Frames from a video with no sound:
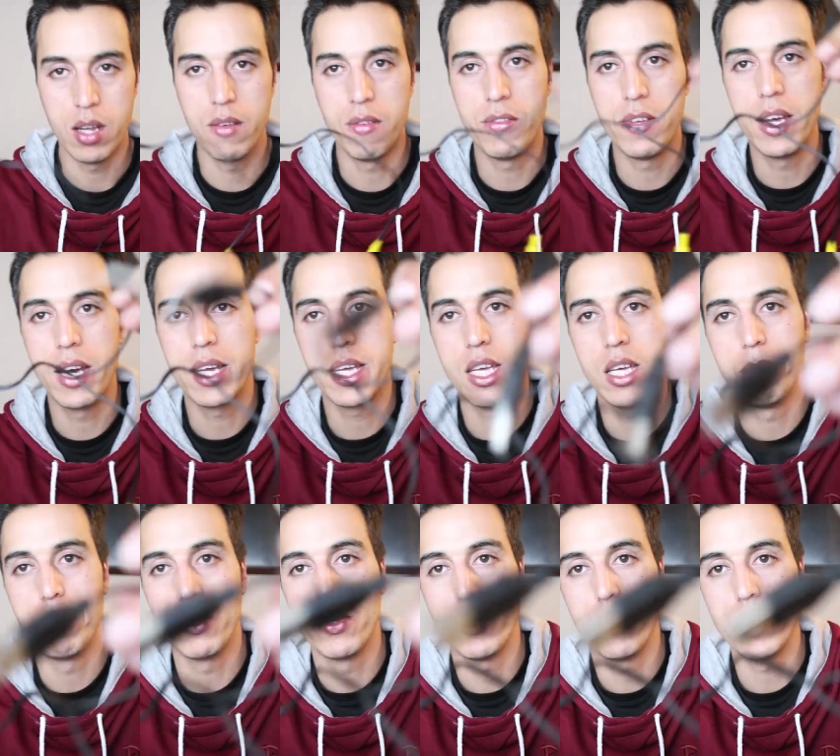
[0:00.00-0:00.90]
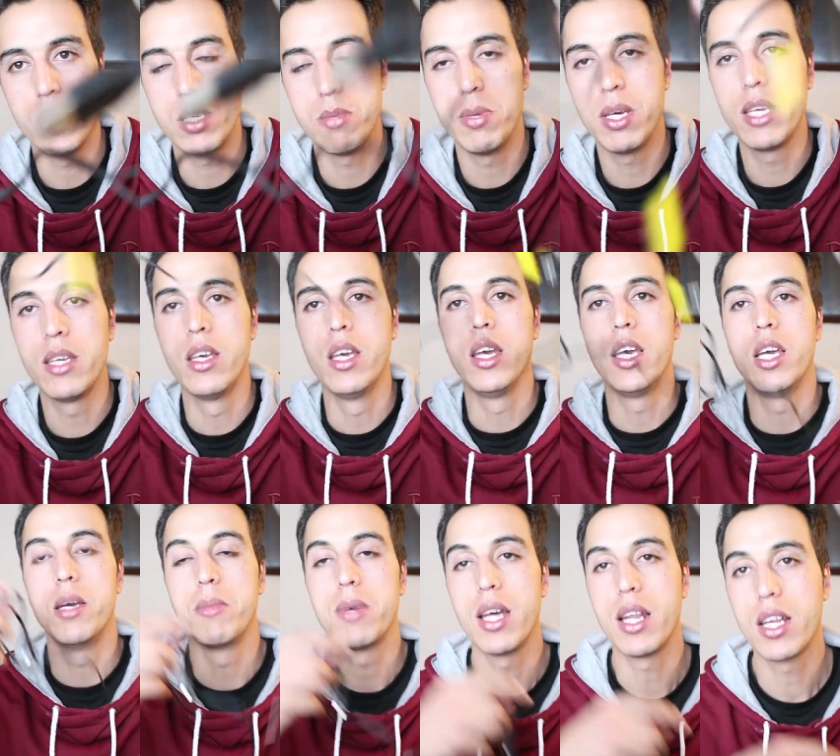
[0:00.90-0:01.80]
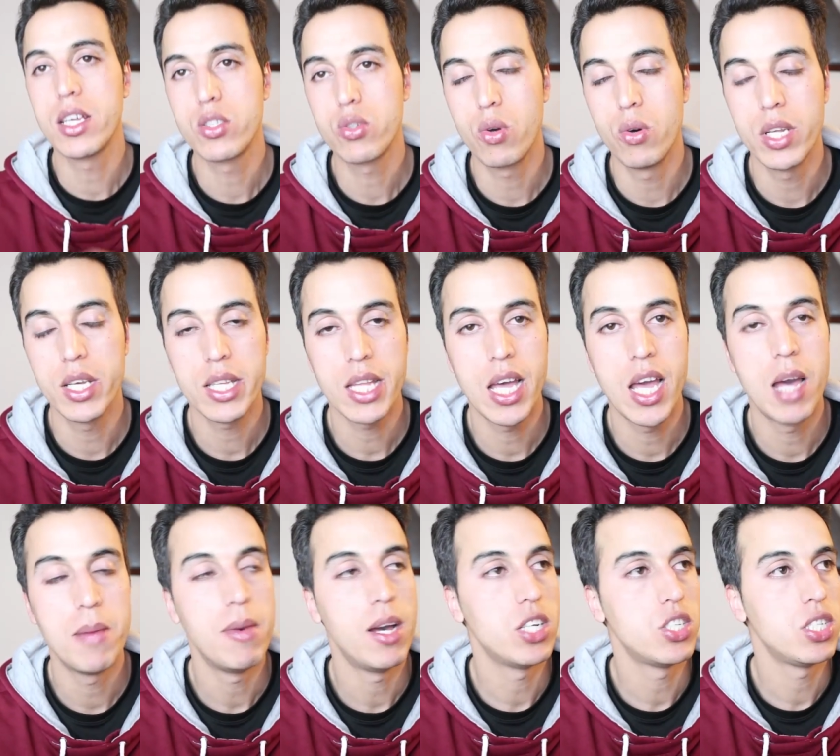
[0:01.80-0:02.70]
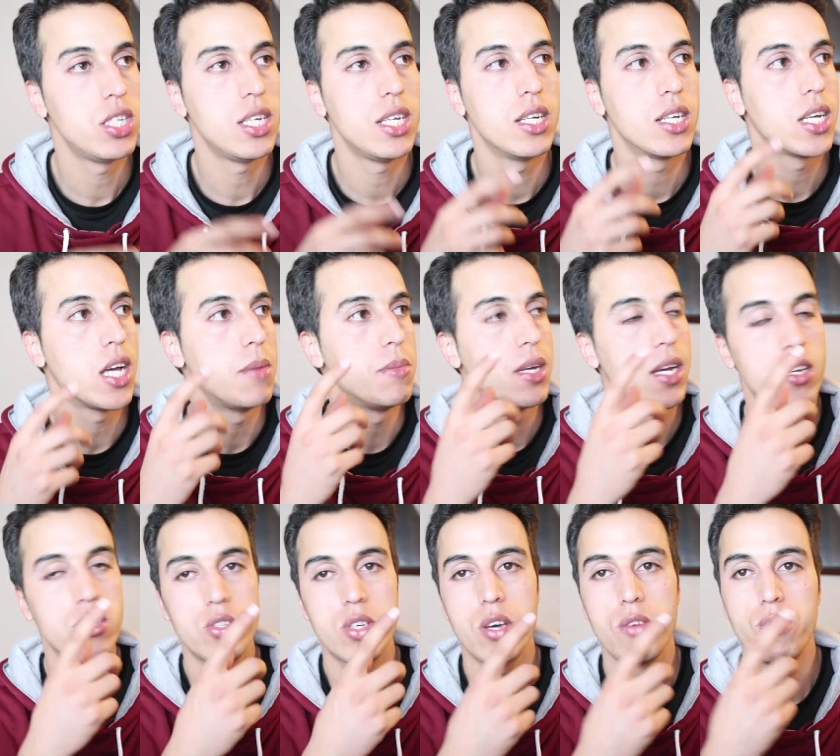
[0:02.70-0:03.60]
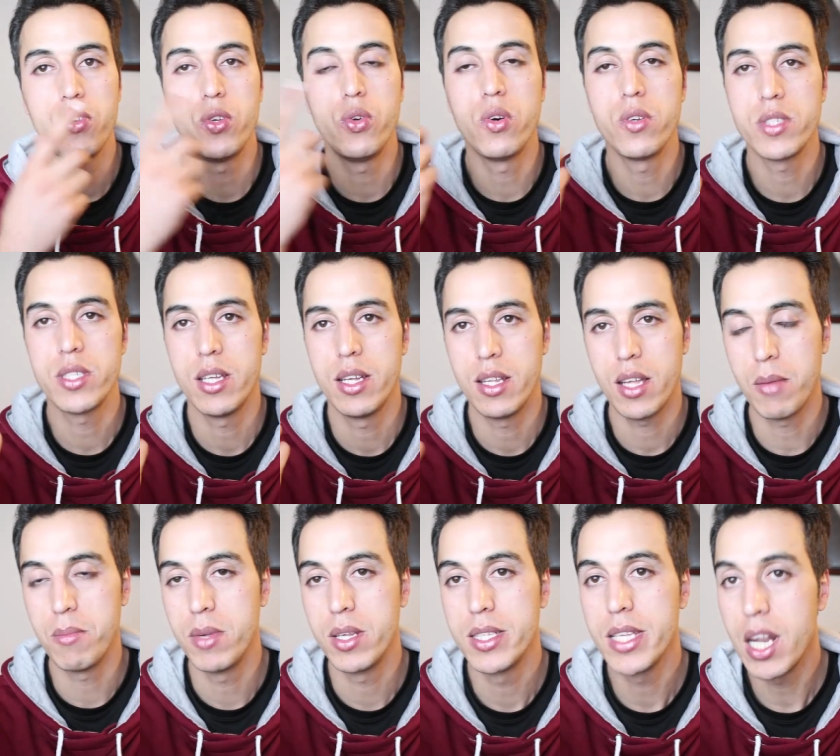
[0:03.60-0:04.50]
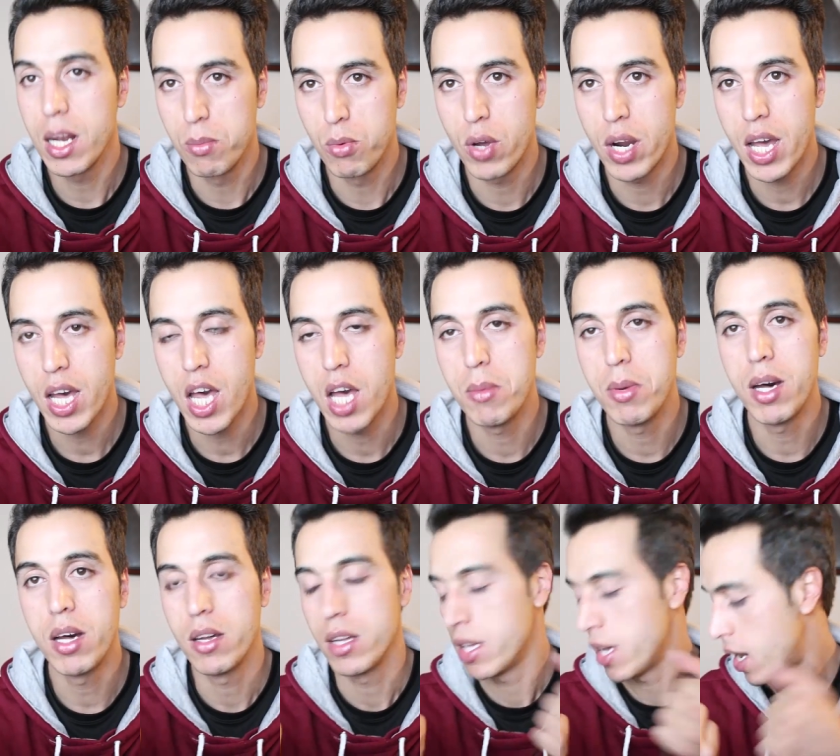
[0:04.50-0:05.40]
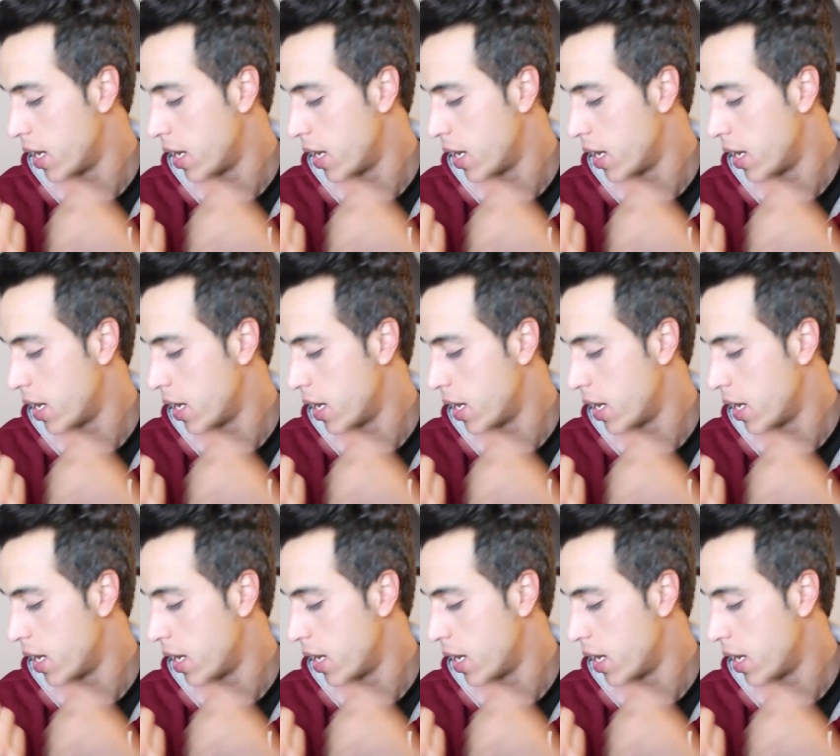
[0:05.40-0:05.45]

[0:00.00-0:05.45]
فيها كيبل يو اس بي يمكن لك تكونيكتيها مع شي كاميرا سيرفيونس ديال المراقبه